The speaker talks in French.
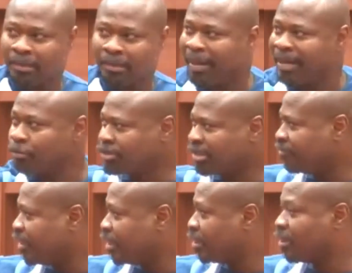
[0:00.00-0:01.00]
n'est pas nos
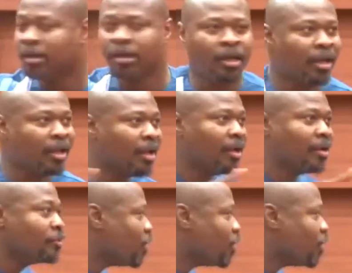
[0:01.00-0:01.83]
enfants. Ce